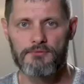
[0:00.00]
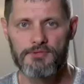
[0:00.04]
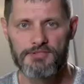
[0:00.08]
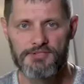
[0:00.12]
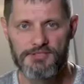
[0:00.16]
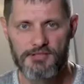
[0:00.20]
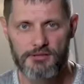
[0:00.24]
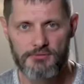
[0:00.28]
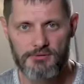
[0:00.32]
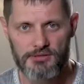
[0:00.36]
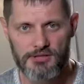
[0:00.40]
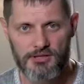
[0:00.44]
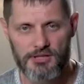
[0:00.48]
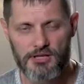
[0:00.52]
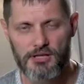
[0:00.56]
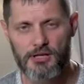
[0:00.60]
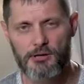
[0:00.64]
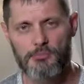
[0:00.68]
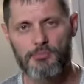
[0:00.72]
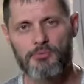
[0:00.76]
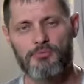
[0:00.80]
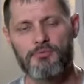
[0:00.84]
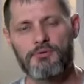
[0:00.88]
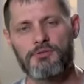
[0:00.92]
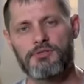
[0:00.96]
выставить
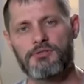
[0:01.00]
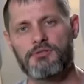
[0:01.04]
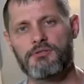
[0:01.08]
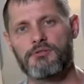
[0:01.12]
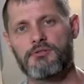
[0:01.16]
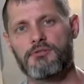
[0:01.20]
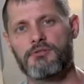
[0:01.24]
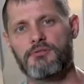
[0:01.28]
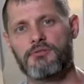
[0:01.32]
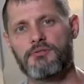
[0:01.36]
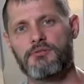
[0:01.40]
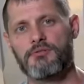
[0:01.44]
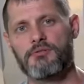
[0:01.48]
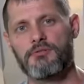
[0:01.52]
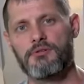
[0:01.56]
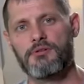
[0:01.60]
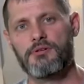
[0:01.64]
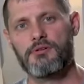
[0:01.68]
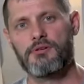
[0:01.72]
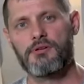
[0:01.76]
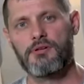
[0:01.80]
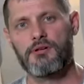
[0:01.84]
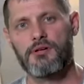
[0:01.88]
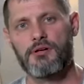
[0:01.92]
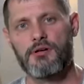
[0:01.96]
требования,
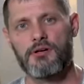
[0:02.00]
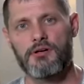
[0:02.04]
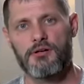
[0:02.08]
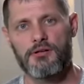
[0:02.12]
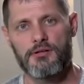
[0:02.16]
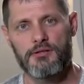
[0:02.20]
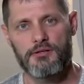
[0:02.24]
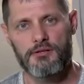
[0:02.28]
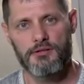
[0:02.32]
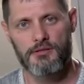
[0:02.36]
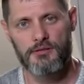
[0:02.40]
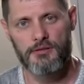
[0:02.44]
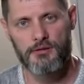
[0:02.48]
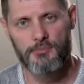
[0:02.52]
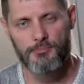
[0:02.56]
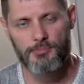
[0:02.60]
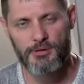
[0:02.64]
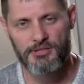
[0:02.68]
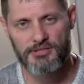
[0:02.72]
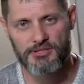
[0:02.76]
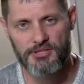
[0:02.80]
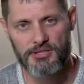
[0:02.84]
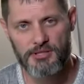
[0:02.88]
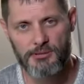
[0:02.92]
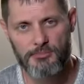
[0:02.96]

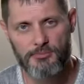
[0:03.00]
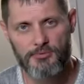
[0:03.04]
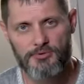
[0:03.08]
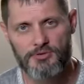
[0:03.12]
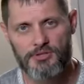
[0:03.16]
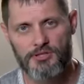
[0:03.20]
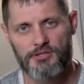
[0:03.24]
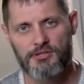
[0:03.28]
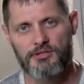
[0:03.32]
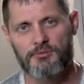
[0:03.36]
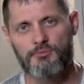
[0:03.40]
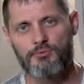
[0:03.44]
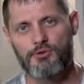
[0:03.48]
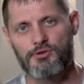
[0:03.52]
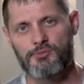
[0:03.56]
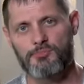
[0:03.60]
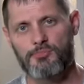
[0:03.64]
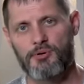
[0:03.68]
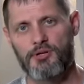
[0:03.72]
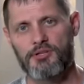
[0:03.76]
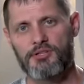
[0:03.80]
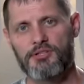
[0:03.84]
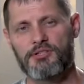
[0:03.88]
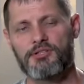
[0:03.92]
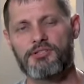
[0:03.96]
потребовать от него
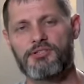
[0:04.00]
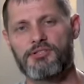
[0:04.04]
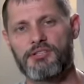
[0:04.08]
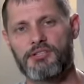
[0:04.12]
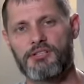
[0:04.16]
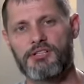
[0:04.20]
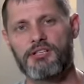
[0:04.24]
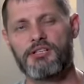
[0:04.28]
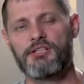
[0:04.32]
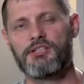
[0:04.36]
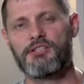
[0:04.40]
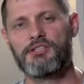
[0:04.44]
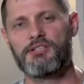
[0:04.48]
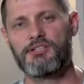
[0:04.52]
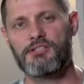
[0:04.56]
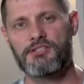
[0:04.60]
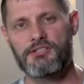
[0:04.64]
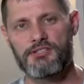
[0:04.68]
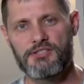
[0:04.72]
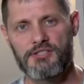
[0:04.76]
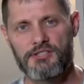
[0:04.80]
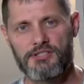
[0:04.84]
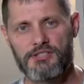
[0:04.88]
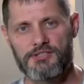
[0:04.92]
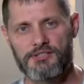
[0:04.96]
исполнения тех или
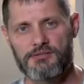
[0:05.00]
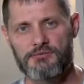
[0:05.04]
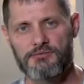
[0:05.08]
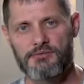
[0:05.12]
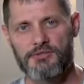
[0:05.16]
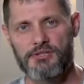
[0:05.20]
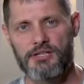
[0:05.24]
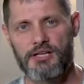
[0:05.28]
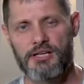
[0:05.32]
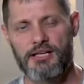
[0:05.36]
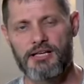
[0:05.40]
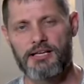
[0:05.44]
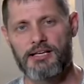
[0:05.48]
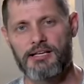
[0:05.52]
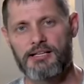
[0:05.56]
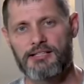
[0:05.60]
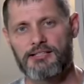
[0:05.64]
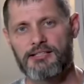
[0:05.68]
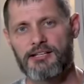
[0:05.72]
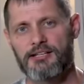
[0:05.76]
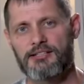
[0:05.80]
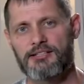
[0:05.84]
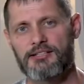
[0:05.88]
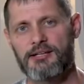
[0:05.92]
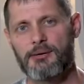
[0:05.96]
иных действий.
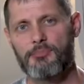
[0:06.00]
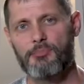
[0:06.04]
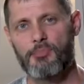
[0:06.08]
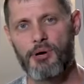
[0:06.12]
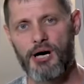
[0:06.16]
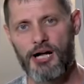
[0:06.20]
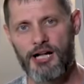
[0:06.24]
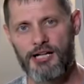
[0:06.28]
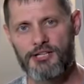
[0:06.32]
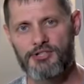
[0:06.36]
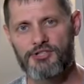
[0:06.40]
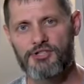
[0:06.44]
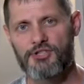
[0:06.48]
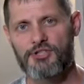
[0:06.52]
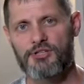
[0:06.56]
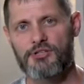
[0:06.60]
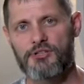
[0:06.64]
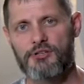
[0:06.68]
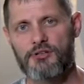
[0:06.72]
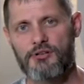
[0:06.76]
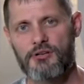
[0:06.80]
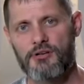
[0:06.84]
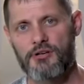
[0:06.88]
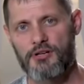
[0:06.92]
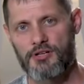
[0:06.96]
И тогда
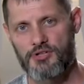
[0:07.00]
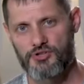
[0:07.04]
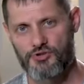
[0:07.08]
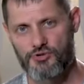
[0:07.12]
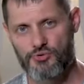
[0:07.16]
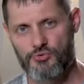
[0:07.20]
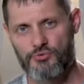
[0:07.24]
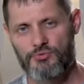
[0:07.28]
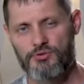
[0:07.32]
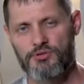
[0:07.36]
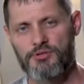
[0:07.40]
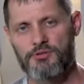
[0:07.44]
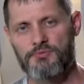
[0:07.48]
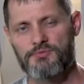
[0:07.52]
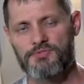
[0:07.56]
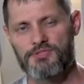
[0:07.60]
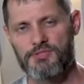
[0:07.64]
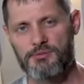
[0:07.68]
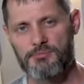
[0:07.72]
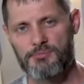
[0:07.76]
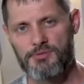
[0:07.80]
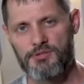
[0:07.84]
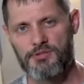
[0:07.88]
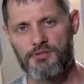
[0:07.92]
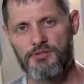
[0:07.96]
мальчики, рожденные в
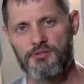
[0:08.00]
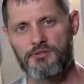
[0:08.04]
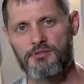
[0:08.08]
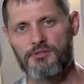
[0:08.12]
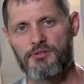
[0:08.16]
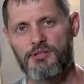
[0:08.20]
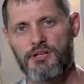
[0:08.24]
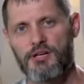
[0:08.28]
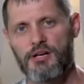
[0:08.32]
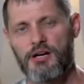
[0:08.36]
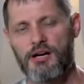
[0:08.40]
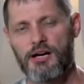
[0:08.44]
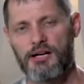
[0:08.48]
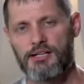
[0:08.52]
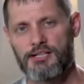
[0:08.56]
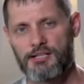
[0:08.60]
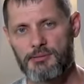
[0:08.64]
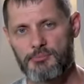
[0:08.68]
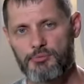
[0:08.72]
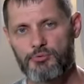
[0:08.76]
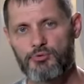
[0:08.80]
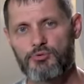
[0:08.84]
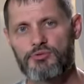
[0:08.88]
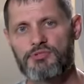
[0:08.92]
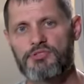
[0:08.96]
семье,
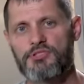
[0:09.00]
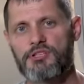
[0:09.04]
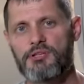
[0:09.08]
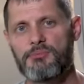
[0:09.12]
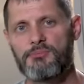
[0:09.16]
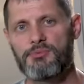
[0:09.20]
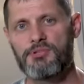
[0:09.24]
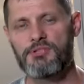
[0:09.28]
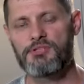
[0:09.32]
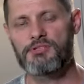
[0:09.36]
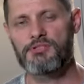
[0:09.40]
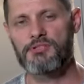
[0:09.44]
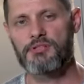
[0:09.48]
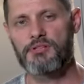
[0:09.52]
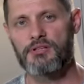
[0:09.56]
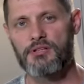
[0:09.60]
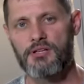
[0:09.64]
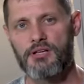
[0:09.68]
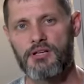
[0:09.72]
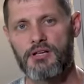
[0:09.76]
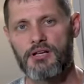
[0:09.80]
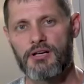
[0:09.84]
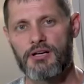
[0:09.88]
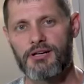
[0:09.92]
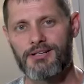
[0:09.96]
они будут стремиться
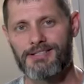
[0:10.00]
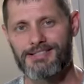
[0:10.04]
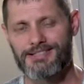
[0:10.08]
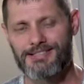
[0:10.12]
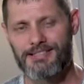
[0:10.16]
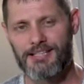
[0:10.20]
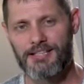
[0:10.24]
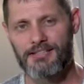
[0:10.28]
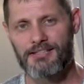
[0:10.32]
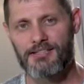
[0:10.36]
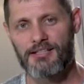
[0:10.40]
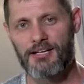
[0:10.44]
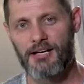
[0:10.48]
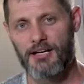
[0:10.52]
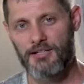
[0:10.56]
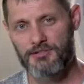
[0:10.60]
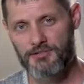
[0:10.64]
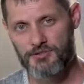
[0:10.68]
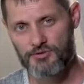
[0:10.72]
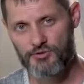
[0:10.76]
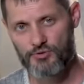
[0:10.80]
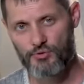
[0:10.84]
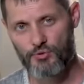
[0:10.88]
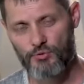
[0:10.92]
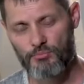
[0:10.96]
стать
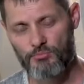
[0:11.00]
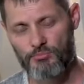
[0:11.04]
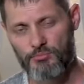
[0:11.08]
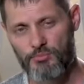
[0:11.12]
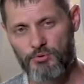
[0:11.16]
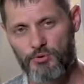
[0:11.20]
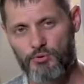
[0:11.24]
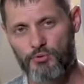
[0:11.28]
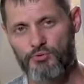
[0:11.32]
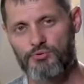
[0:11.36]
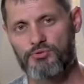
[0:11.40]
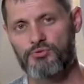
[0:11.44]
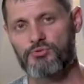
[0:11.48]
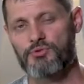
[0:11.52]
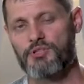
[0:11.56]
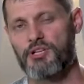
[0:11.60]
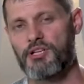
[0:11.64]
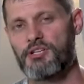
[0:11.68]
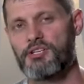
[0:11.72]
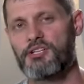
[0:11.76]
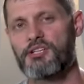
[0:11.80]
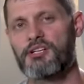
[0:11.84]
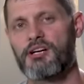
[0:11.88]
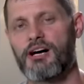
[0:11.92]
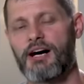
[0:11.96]
отцом. То есть
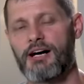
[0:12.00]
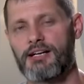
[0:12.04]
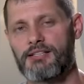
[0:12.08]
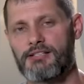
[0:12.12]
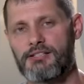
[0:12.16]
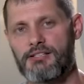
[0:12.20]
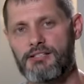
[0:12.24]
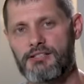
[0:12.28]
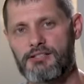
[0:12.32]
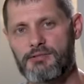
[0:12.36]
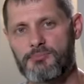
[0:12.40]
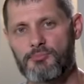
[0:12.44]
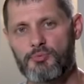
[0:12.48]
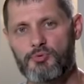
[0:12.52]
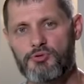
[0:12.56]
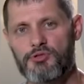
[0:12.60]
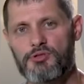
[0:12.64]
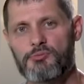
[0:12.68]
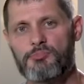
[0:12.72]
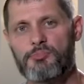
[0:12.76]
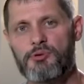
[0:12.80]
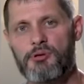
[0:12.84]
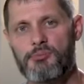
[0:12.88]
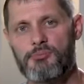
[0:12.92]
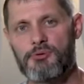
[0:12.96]
для них отец
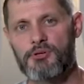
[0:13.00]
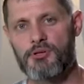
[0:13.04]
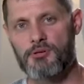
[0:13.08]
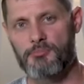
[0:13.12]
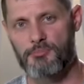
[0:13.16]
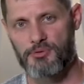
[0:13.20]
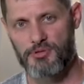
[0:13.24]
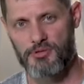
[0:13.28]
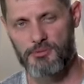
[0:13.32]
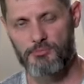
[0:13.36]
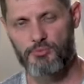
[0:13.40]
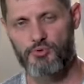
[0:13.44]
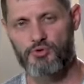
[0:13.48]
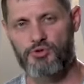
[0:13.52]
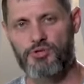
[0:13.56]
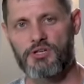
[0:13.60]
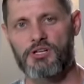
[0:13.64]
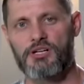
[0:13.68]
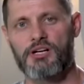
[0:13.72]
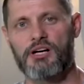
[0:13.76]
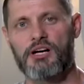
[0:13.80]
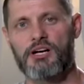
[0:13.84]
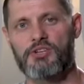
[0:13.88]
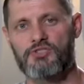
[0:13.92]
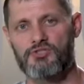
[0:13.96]
будет примером, потому что
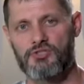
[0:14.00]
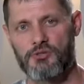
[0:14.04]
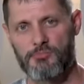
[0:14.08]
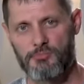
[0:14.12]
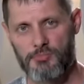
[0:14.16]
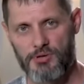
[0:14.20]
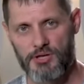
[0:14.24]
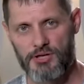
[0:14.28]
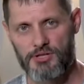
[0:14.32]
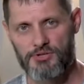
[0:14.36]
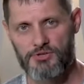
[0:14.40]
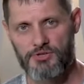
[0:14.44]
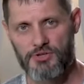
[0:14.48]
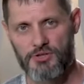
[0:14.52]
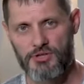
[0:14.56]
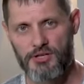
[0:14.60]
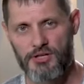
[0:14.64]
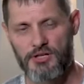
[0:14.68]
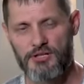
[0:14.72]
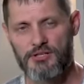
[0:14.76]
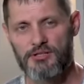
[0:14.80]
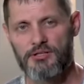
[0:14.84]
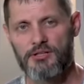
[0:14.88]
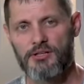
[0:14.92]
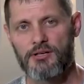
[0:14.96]
каждый мальчик
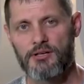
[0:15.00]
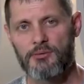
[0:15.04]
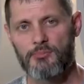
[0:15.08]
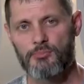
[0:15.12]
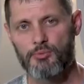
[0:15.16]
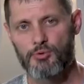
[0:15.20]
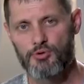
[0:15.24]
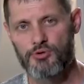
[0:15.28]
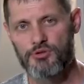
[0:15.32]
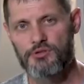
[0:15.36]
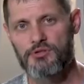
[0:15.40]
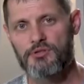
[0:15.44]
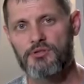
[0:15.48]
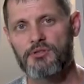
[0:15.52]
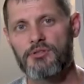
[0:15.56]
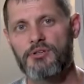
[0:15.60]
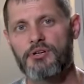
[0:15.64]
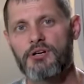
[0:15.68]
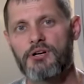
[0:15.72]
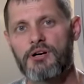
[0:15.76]
будет